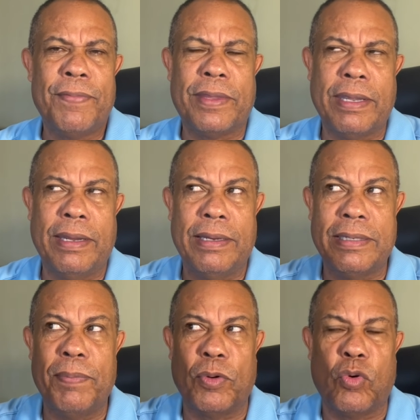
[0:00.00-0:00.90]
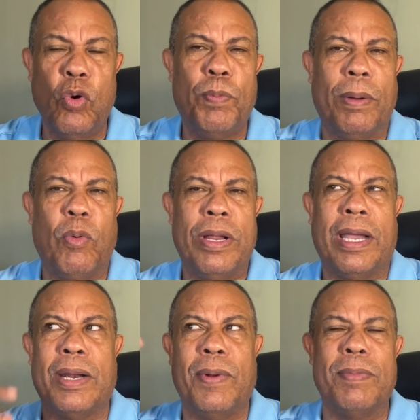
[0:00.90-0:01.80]
que se preocupa, voy a
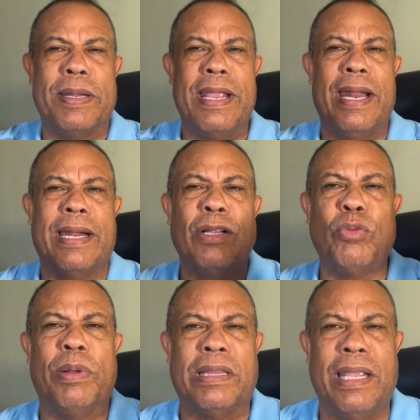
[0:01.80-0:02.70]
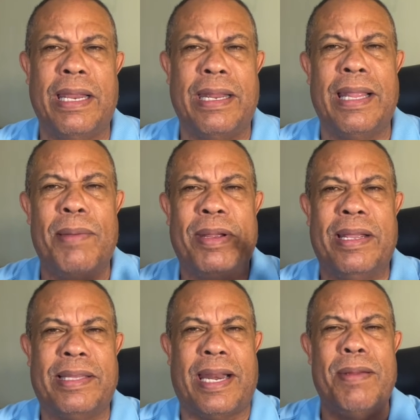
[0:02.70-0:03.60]
grabar mañana, ¿qué tú me tienes?
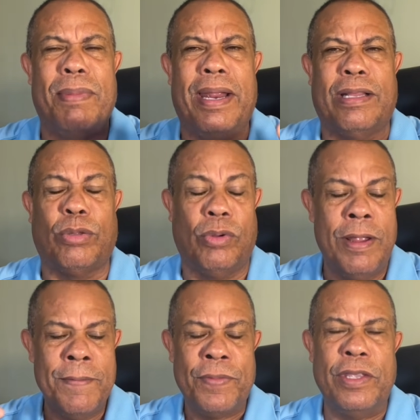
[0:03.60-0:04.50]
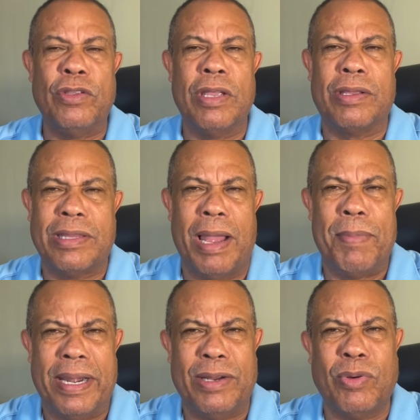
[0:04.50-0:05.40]
Déjame traerme esto. Y, eh,
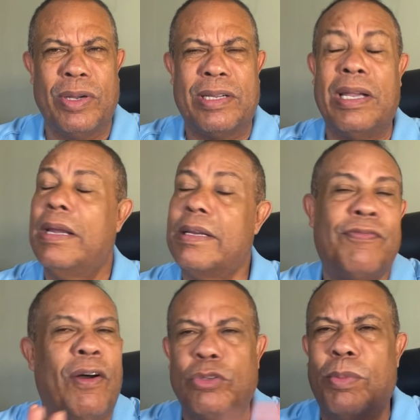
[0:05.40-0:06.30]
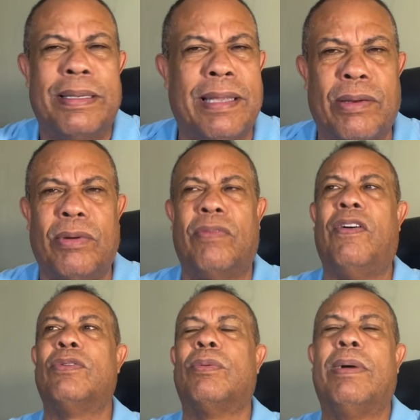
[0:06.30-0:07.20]
amanezco, el eh, Fautomata no,
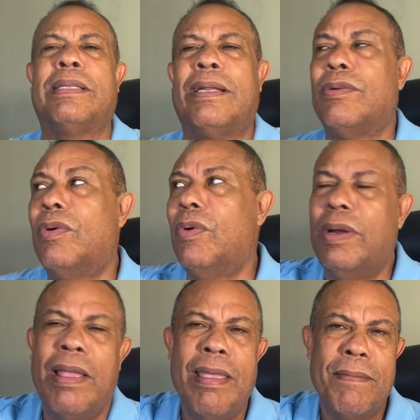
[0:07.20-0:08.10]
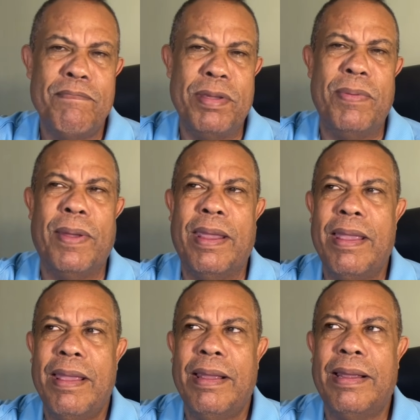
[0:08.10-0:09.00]
Fautomata no
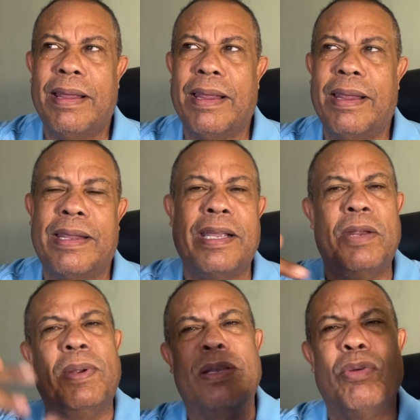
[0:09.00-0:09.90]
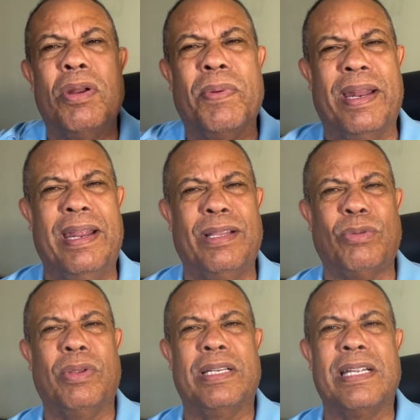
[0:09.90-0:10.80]
vive eh, escribiendo
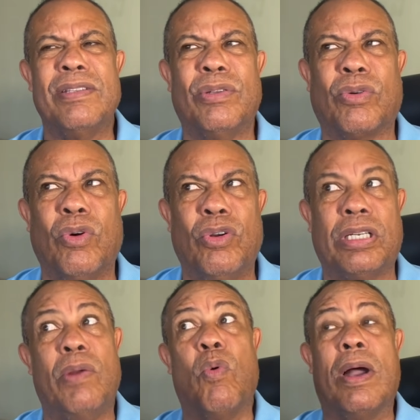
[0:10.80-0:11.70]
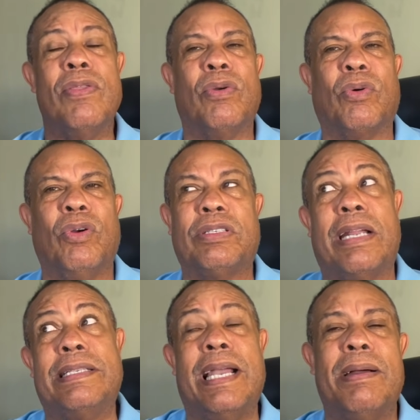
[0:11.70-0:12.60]
libretos y haciendo cosas y buscando
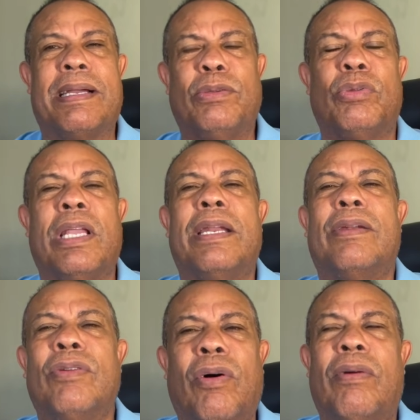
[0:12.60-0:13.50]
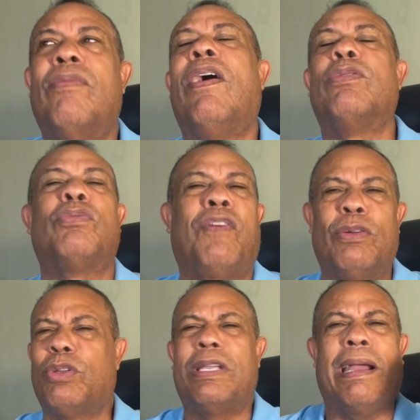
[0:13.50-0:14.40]
cosas. Ya, ¿Qué tú tienes? No,
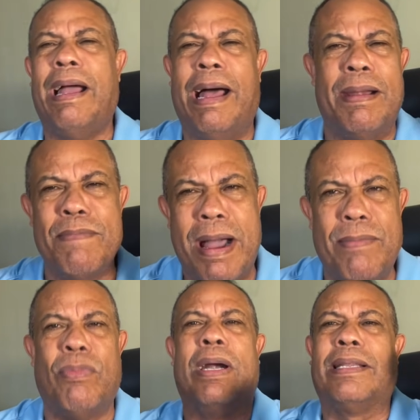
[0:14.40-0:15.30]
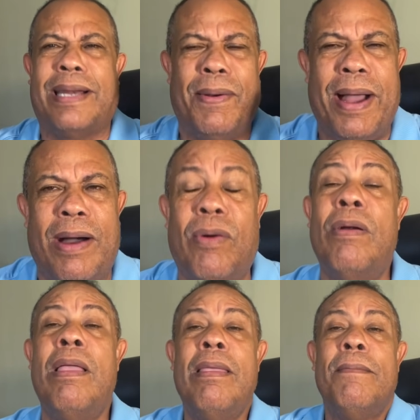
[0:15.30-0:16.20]
Fauto, llega al mambo, al trabajo,
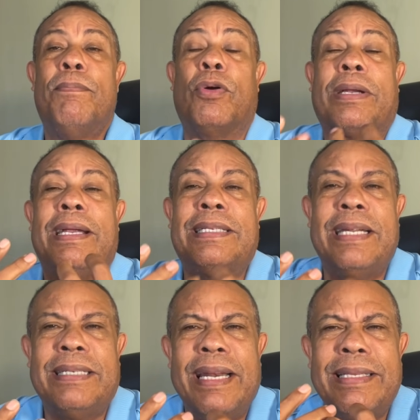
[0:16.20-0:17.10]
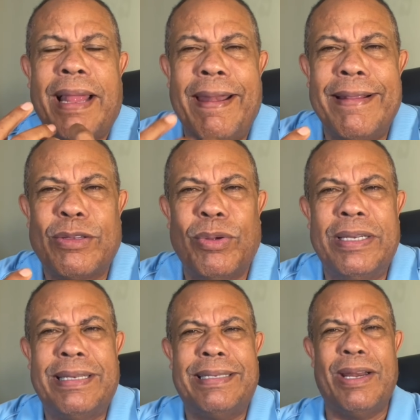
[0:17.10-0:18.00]
porque ese es el talento,
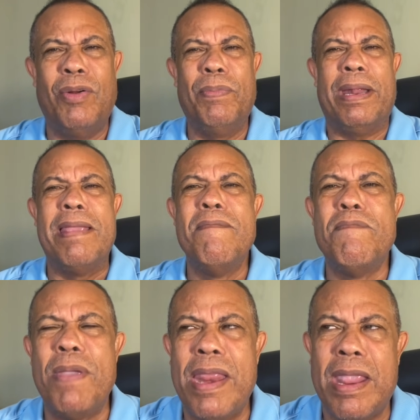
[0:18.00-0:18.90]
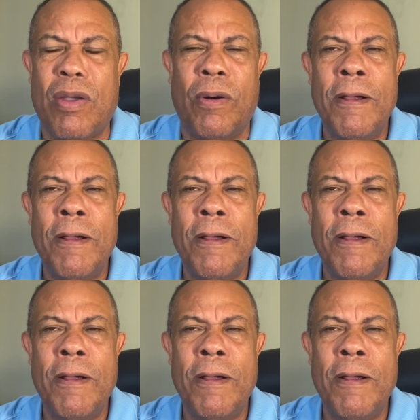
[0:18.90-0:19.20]
ese es el hombre empírico.